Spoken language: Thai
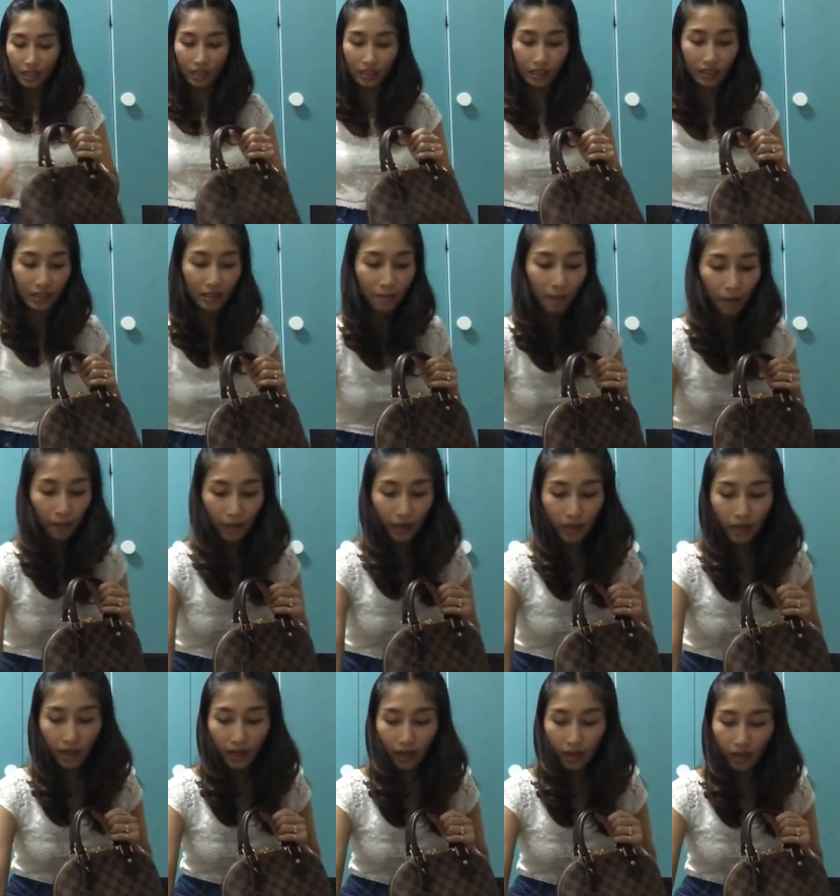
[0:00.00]
หรือจะแบบ
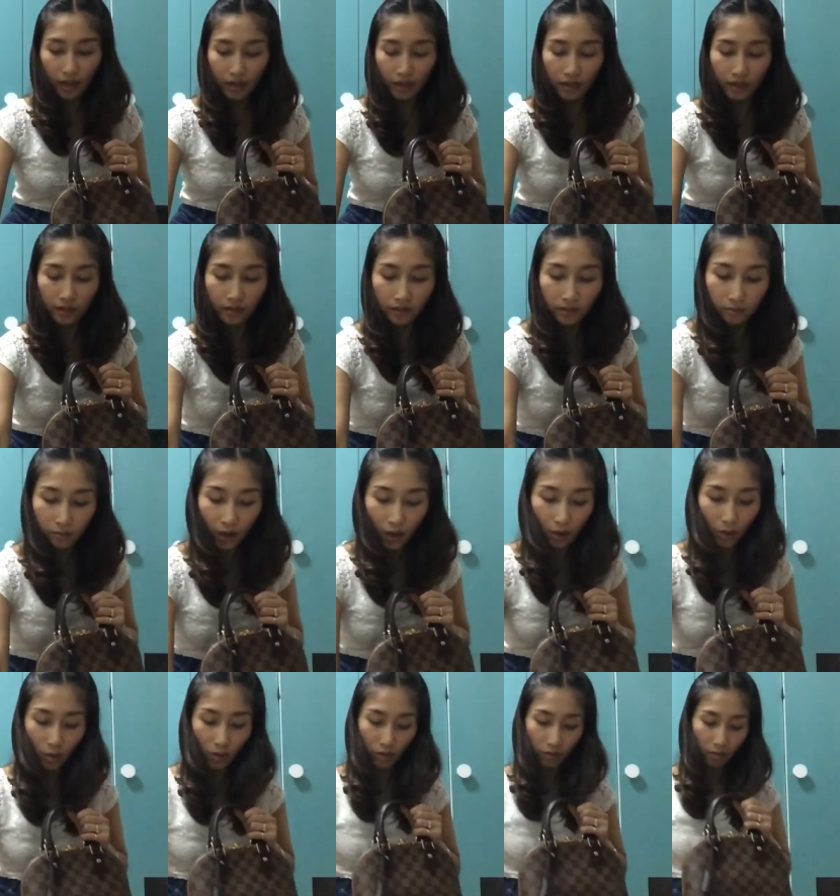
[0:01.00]
เอ๊ะบา
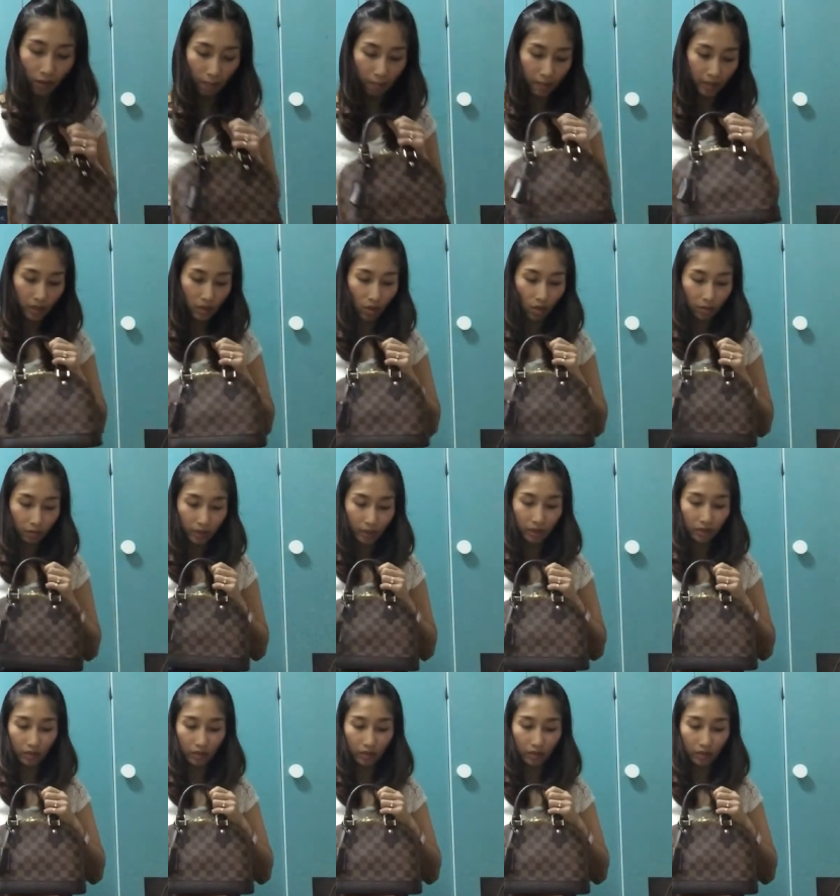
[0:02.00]
งคนแบบไม่ชอบ